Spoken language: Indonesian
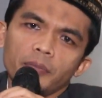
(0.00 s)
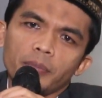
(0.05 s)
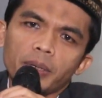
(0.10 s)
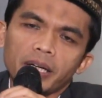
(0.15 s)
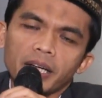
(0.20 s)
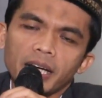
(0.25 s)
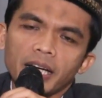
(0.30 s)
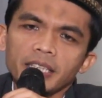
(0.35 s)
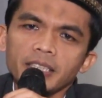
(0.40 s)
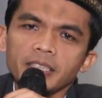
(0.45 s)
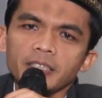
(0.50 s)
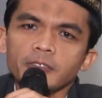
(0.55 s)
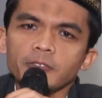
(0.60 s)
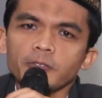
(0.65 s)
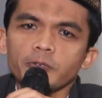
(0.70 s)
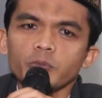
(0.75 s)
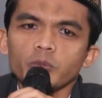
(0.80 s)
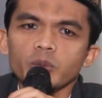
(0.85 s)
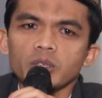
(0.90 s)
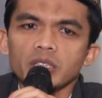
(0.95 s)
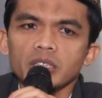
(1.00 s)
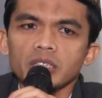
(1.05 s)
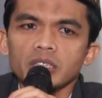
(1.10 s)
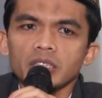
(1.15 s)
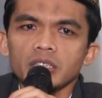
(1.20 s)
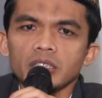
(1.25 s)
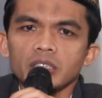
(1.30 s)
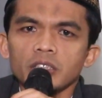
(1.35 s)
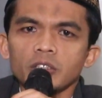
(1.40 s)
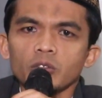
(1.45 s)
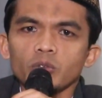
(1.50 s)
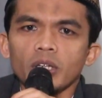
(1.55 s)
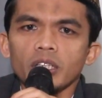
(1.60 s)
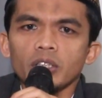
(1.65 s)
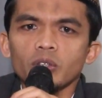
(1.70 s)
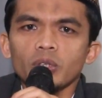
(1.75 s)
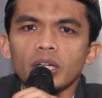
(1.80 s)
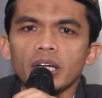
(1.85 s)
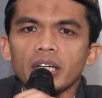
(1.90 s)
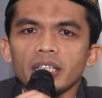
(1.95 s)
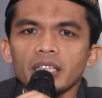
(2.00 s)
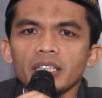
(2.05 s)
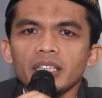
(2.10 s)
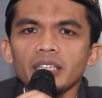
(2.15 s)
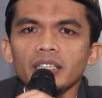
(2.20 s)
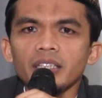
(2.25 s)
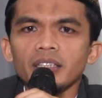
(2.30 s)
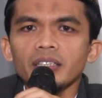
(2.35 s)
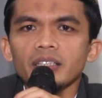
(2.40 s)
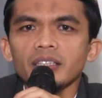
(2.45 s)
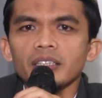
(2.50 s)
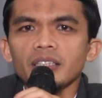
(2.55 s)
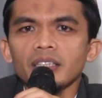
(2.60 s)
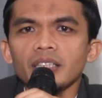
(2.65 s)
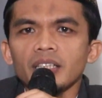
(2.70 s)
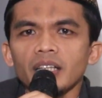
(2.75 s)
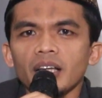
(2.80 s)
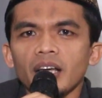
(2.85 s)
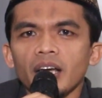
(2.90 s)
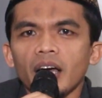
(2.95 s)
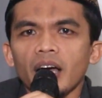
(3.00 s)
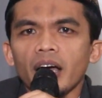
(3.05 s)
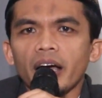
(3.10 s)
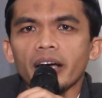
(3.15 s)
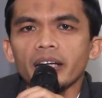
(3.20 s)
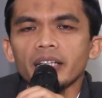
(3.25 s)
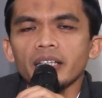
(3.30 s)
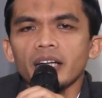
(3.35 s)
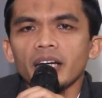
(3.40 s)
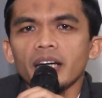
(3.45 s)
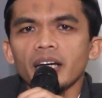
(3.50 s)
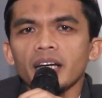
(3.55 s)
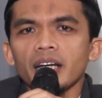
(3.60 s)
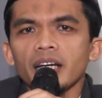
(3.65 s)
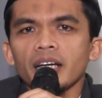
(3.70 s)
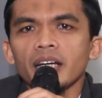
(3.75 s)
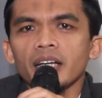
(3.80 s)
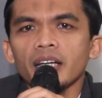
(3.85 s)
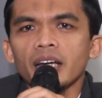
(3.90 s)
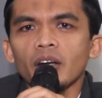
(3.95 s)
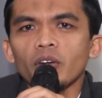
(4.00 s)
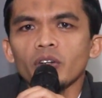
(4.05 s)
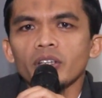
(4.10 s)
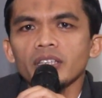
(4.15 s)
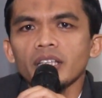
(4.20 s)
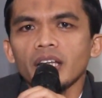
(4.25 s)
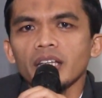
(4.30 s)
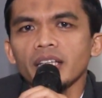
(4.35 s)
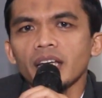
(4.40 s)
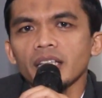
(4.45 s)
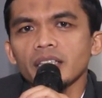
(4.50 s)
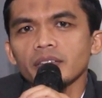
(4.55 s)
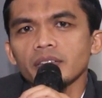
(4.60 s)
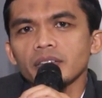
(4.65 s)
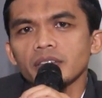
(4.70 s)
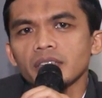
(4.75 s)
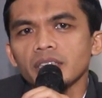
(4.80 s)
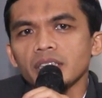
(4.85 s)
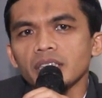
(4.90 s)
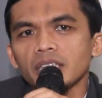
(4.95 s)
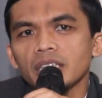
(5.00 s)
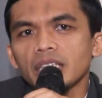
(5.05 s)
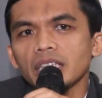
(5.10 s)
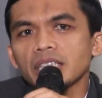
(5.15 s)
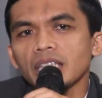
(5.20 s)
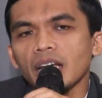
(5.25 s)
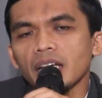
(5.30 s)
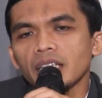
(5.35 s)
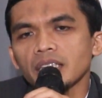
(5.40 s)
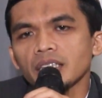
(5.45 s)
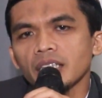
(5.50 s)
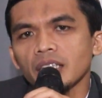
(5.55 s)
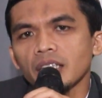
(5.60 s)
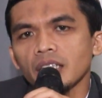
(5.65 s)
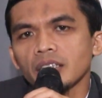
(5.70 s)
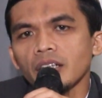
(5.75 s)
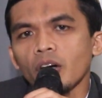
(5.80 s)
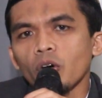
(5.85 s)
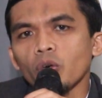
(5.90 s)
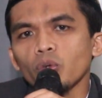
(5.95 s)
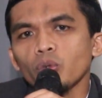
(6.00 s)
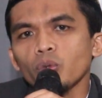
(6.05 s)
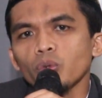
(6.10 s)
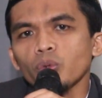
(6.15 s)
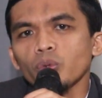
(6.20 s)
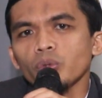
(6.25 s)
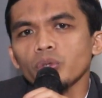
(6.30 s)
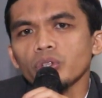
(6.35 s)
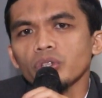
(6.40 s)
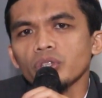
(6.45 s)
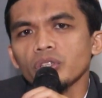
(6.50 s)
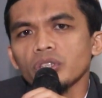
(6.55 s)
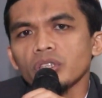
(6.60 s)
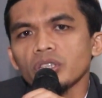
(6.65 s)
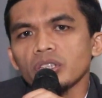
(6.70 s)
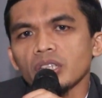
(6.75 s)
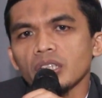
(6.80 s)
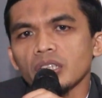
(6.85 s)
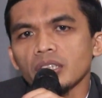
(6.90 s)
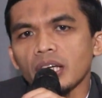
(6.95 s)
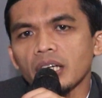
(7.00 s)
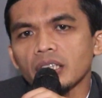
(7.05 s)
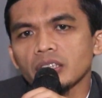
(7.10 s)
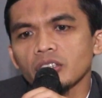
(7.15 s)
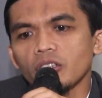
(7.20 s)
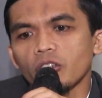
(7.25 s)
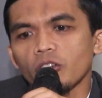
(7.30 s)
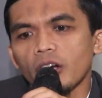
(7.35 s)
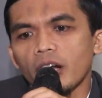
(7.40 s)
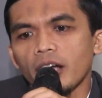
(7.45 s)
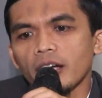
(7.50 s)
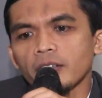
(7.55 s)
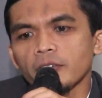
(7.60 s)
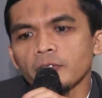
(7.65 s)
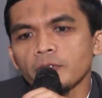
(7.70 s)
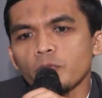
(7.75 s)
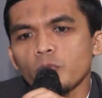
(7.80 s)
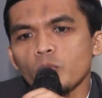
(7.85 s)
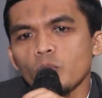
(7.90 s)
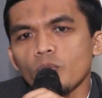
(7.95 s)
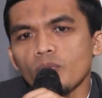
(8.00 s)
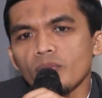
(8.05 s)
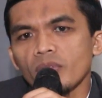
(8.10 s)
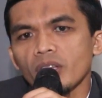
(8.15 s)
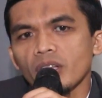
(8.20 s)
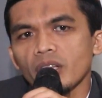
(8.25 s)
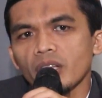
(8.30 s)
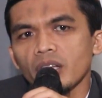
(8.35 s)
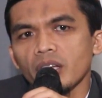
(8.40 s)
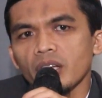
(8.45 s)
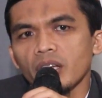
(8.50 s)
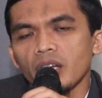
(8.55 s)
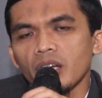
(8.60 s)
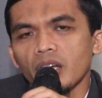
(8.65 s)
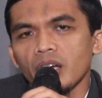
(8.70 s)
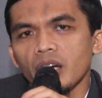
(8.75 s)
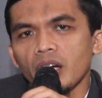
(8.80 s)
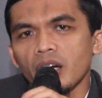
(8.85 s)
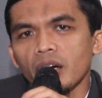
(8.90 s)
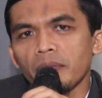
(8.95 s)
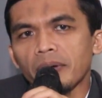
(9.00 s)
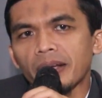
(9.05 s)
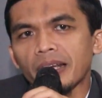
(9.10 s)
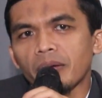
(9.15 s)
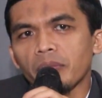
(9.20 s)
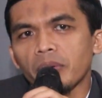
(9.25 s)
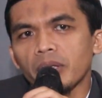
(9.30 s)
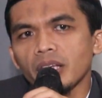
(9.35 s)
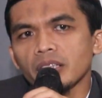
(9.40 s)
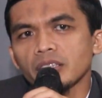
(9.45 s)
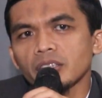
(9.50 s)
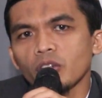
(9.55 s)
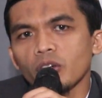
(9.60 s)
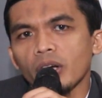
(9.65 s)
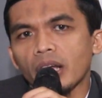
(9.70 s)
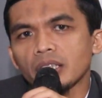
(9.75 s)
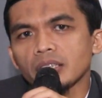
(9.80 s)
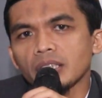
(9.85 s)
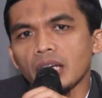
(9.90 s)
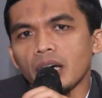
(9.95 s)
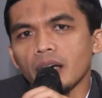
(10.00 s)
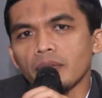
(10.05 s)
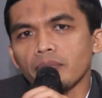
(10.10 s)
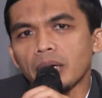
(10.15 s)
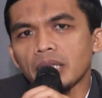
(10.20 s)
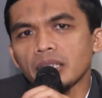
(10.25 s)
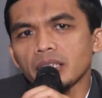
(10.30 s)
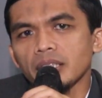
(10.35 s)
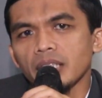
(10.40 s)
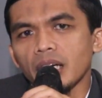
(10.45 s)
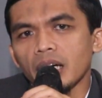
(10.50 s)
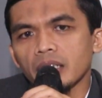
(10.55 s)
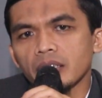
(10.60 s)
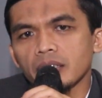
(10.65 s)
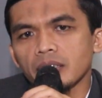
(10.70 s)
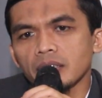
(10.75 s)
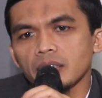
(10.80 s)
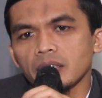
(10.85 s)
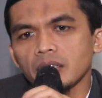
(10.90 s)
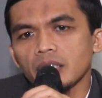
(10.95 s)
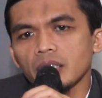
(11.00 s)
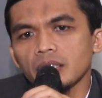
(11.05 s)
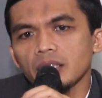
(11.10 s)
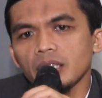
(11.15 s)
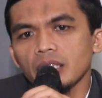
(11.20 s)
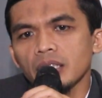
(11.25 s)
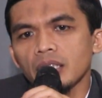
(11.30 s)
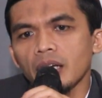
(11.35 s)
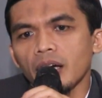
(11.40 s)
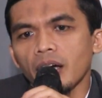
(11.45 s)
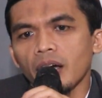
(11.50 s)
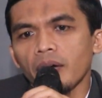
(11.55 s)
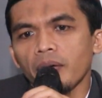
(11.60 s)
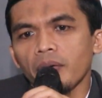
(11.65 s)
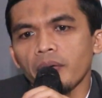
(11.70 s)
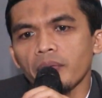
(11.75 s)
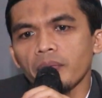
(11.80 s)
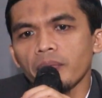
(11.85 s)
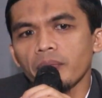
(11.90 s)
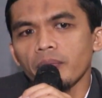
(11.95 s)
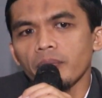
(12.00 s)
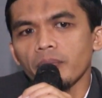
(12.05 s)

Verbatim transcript: Bahkan suatu hari ada kalau kita lihat di kisah-kisah terdahulu tentang seorang apa namanya seorang sahabat yang ketika